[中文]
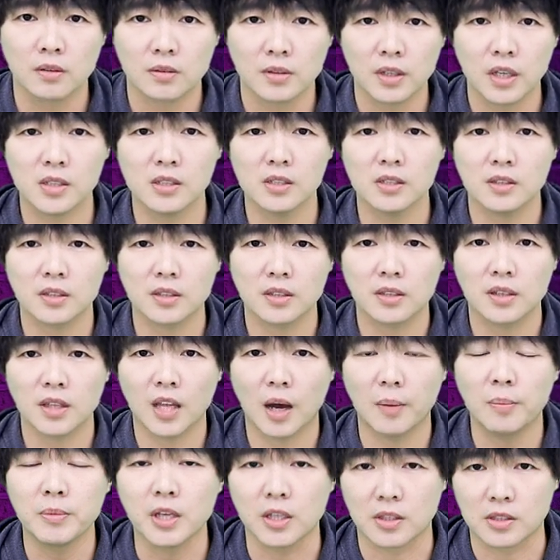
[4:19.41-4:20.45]
但是
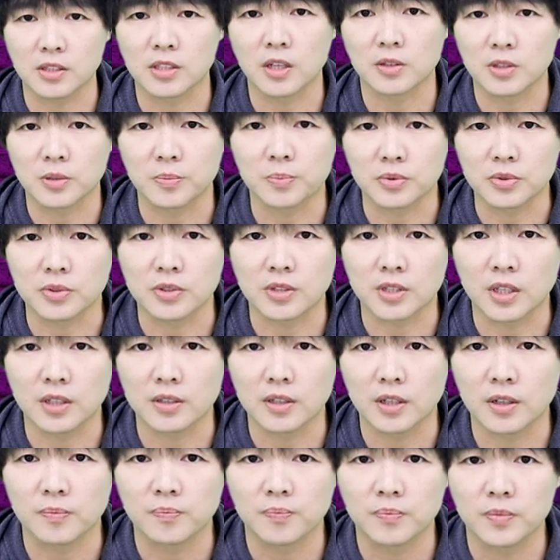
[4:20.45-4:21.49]
他们也知道这不是真
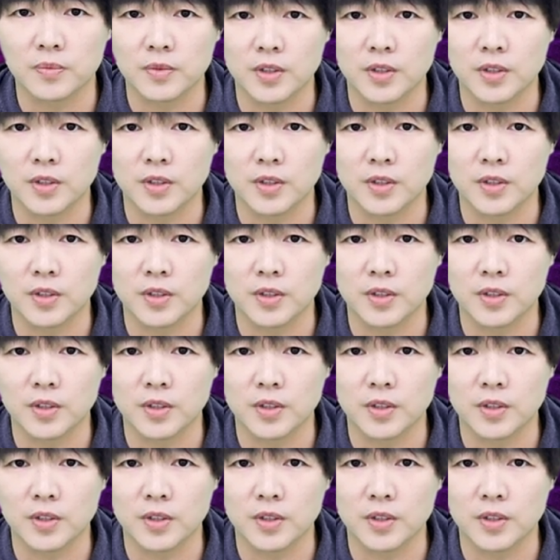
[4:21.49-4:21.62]
的，